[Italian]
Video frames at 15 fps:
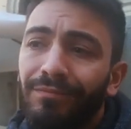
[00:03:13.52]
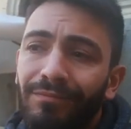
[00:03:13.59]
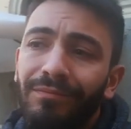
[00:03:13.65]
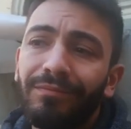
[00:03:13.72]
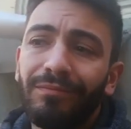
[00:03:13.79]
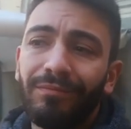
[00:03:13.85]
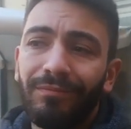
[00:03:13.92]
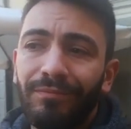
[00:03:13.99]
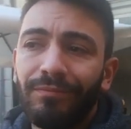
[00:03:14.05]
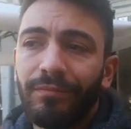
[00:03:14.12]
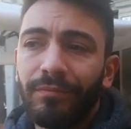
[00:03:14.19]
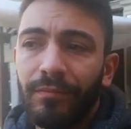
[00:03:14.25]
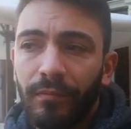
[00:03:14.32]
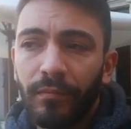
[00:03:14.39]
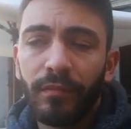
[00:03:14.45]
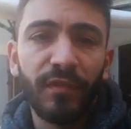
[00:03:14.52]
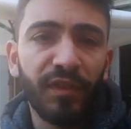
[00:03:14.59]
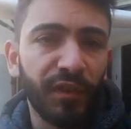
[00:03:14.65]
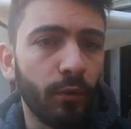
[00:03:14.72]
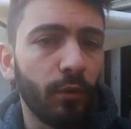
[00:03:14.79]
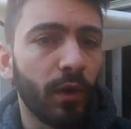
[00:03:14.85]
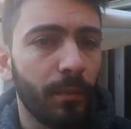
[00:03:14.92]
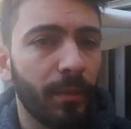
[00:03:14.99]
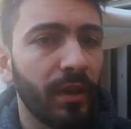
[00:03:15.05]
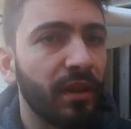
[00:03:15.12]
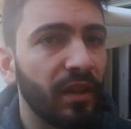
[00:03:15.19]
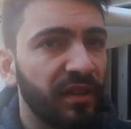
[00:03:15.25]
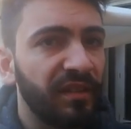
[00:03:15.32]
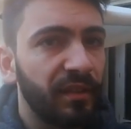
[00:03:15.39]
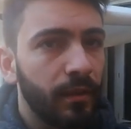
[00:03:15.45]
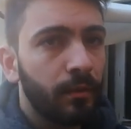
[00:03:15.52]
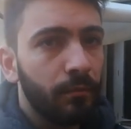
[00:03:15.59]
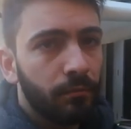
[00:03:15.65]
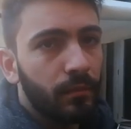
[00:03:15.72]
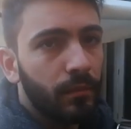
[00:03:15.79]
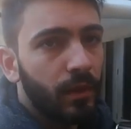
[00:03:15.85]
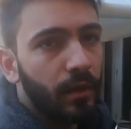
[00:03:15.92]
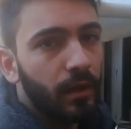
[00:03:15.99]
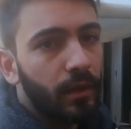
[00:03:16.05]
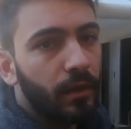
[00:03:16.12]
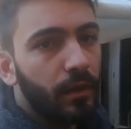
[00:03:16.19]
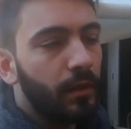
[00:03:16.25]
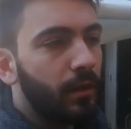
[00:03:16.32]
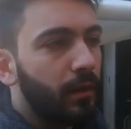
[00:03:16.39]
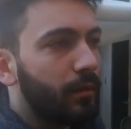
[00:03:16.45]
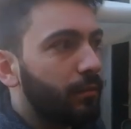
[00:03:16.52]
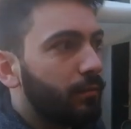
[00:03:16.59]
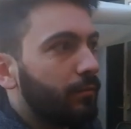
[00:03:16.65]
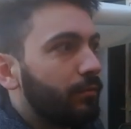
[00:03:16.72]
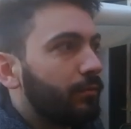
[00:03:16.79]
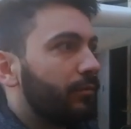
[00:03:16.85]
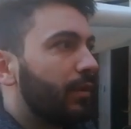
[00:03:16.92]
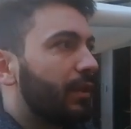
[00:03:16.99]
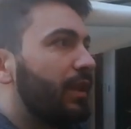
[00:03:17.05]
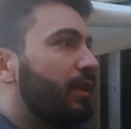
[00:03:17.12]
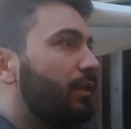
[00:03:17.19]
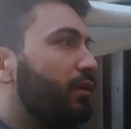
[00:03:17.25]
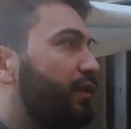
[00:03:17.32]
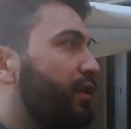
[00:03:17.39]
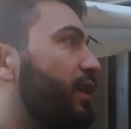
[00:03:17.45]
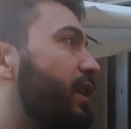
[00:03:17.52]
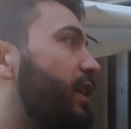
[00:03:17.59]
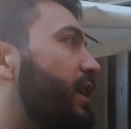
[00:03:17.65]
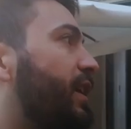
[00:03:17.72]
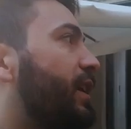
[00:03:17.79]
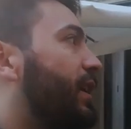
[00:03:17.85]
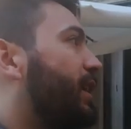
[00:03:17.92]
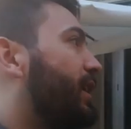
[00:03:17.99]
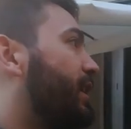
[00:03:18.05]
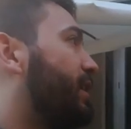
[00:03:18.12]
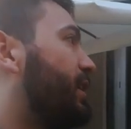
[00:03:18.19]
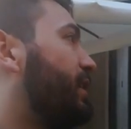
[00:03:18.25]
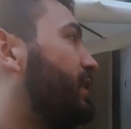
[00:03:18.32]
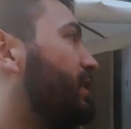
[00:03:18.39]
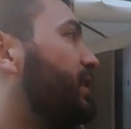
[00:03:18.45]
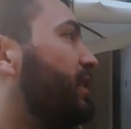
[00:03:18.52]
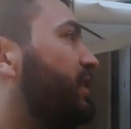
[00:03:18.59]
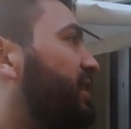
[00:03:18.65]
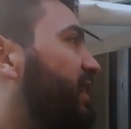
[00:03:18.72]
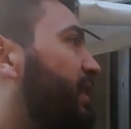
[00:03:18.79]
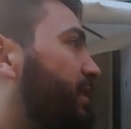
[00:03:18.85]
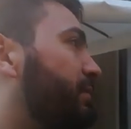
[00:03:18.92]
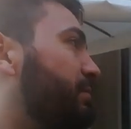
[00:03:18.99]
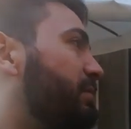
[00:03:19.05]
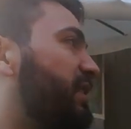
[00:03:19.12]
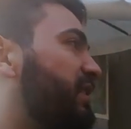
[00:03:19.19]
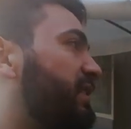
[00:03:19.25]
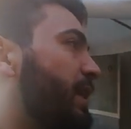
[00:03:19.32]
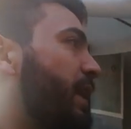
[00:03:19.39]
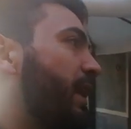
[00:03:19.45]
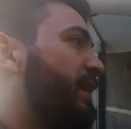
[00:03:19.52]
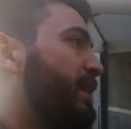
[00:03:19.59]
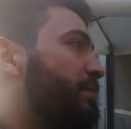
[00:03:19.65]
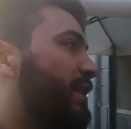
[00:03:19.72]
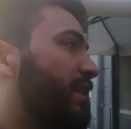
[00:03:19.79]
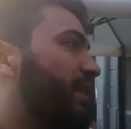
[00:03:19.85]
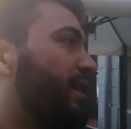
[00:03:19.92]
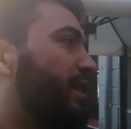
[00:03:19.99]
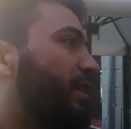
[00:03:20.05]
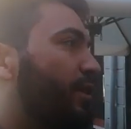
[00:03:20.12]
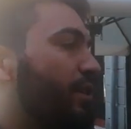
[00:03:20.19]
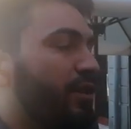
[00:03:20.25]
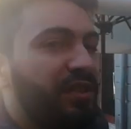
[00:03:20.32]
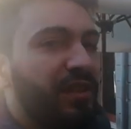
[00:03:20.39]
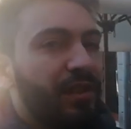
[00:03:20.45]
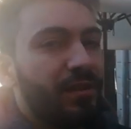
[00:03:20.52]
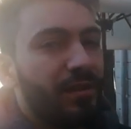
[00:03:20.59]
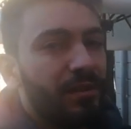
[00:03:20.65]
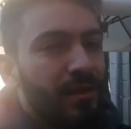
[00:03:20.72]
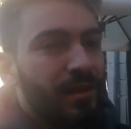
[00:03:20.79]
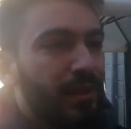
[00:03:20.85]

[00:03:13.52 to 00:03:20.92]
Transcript: Mm, sicuramente sì, è ehm, una delusione discretamente grossa, no?